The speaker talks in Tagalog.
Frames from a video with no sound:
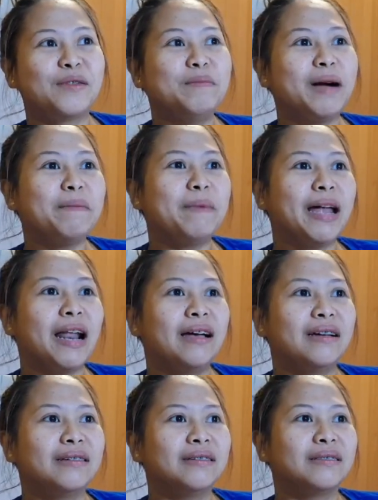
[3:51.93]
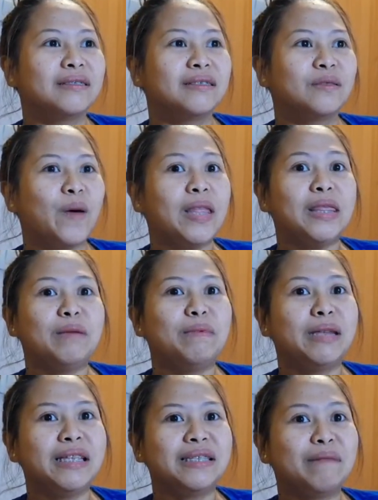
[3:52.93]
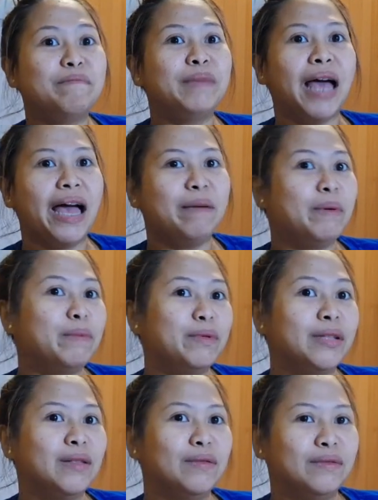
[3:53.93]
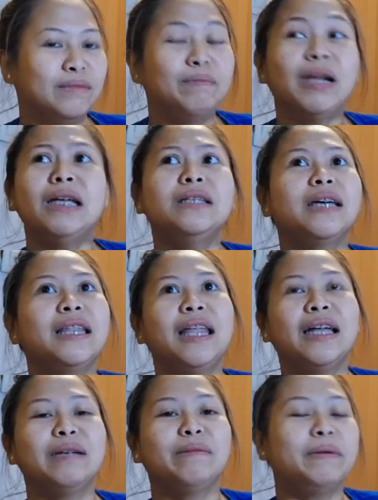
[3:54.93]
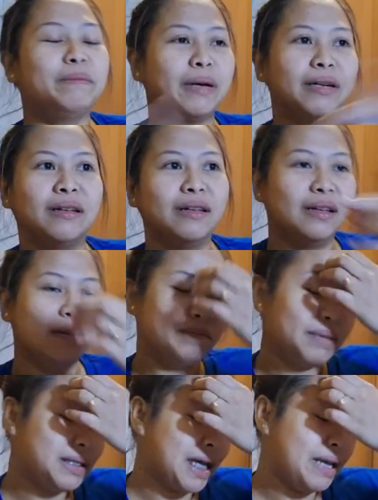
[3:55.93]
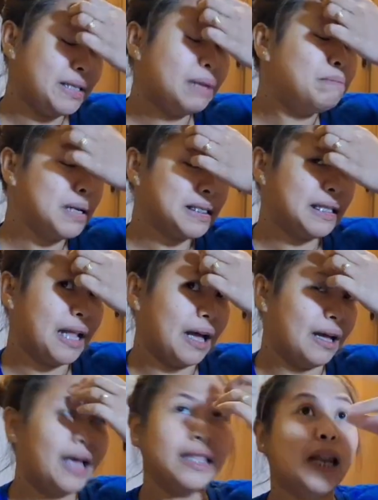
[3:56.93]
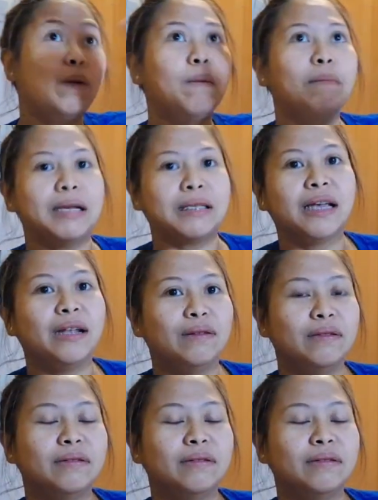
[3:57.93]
Kumbaga parang 20 minutes ang biyahe. Ah. Parang dyan lang naman pag Sakay, isang bus lang. Ay, so, dalawang bus. Ganun.